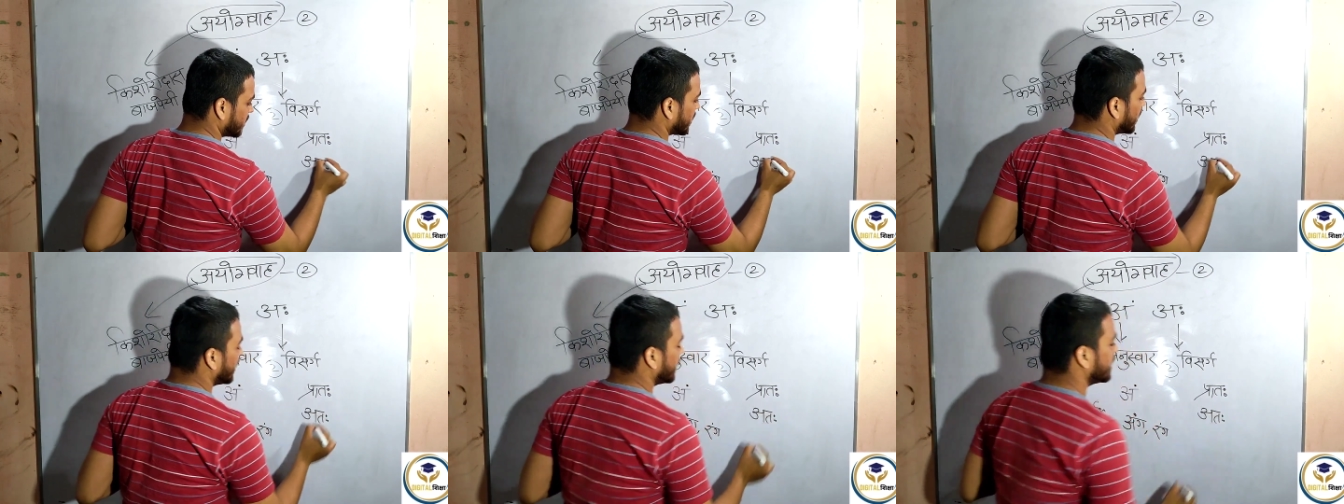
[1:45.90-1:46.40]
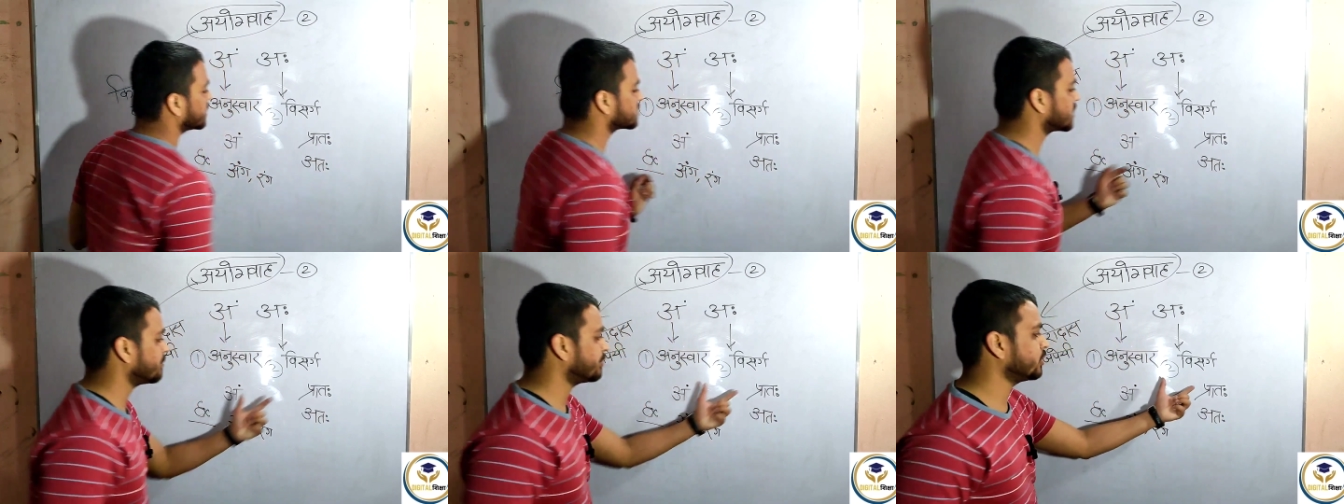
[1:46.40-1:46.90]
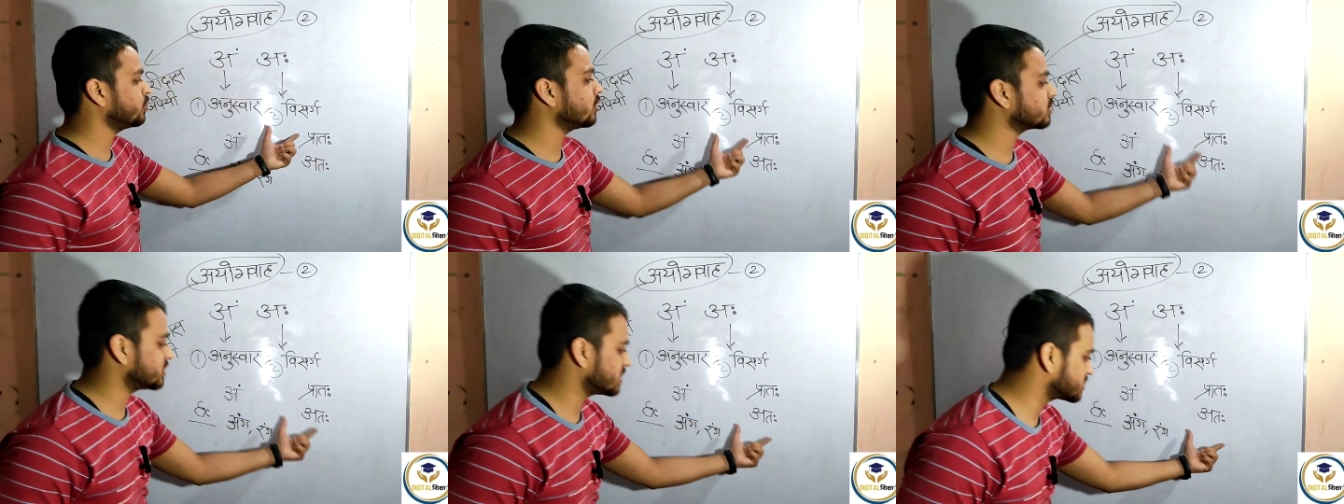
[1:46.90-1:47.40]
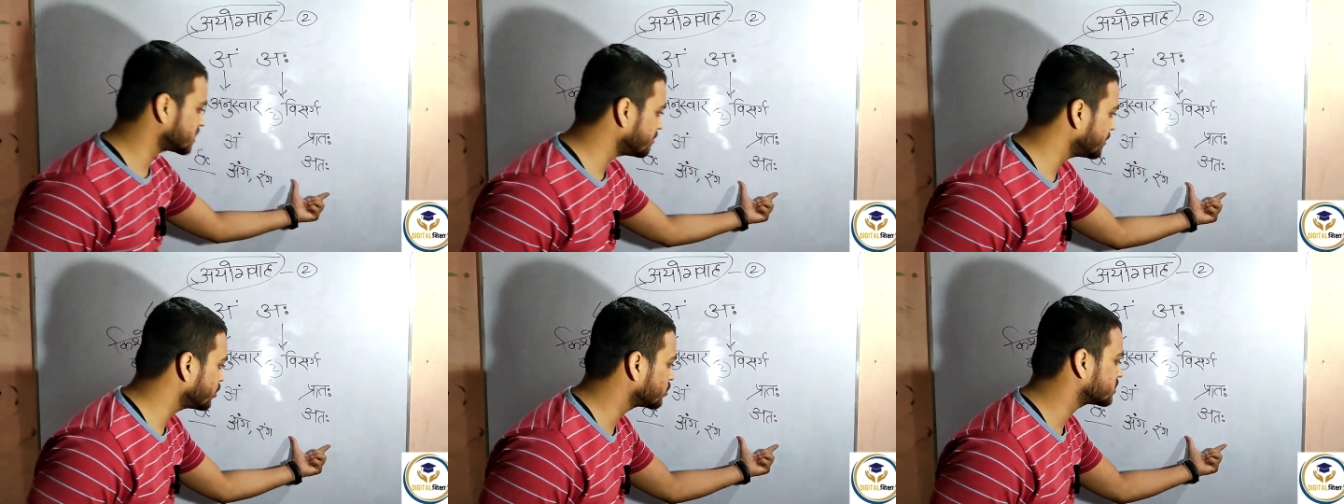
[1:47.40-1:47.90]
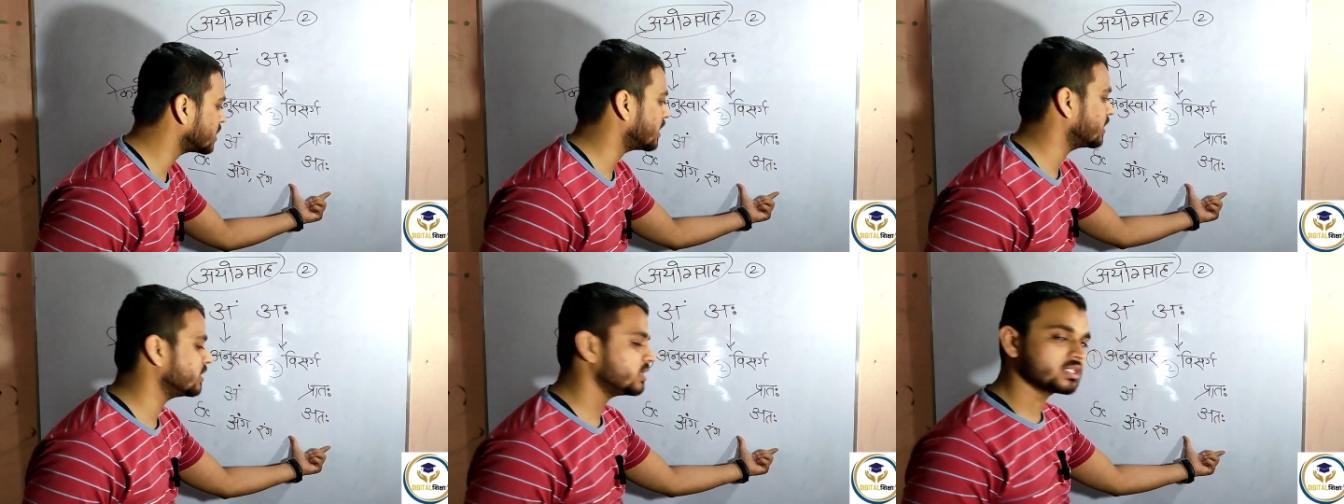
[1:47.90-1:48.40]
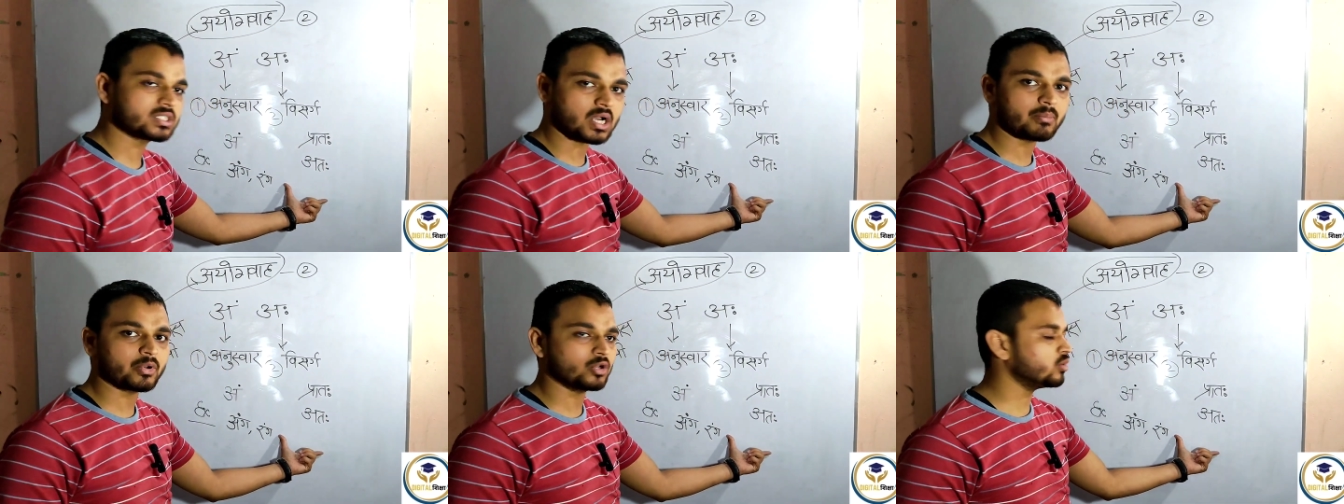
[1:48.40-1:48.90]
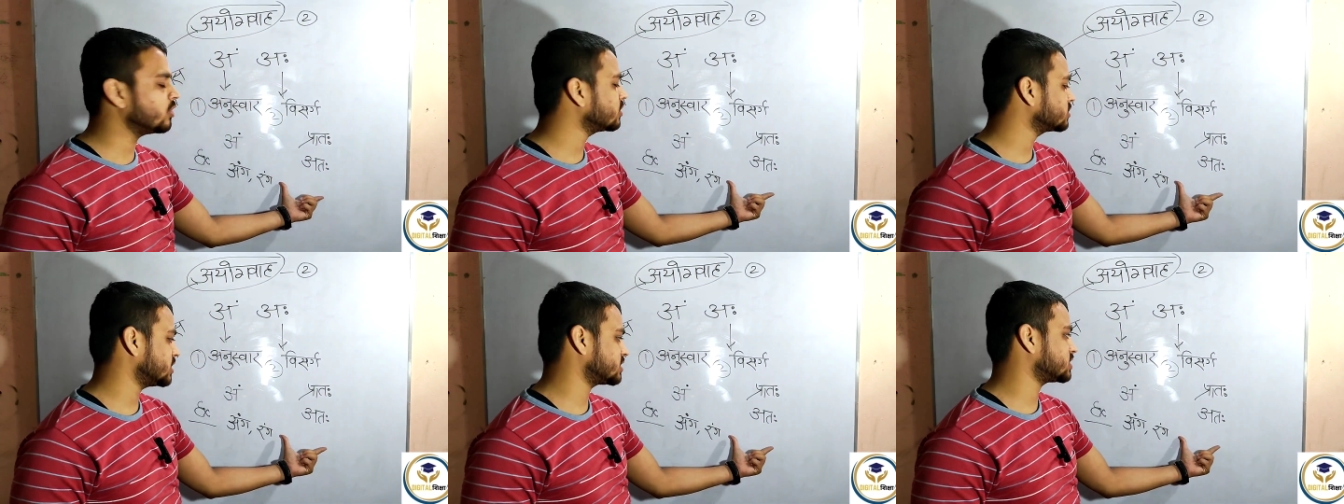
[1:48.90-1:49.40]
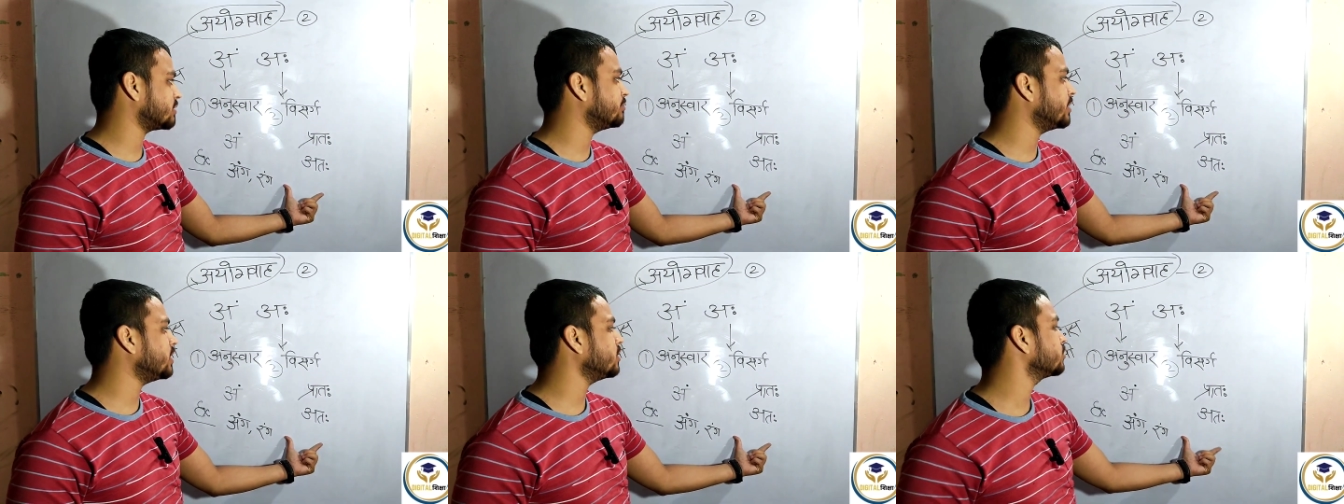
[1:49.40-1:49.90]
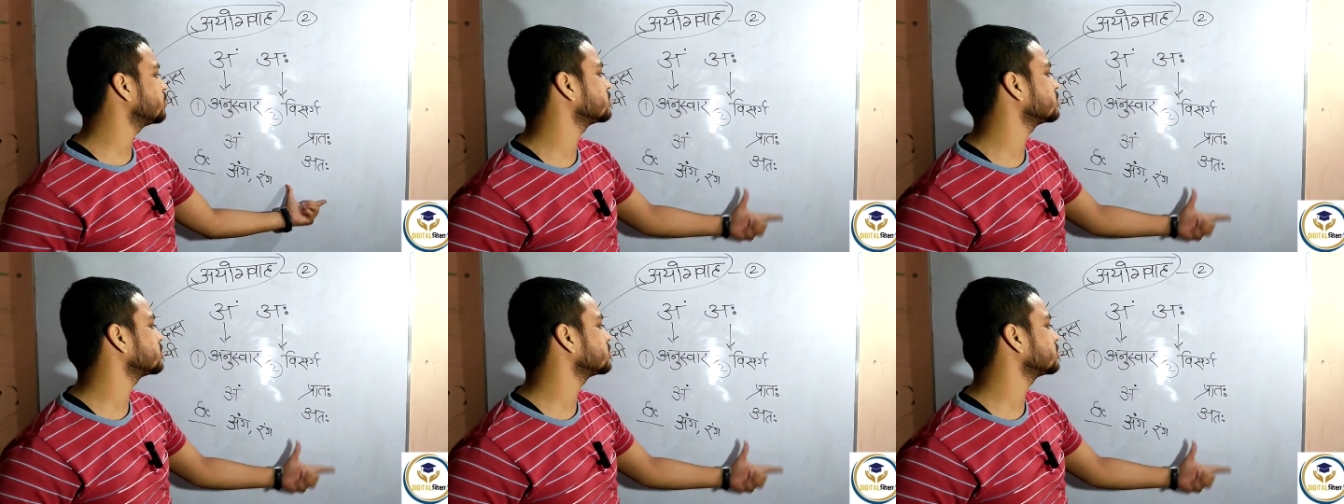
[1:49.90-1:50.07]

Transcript: ठीक इसका प्रयोग तत्सम में होता है इसका प्रयोग तत्सम में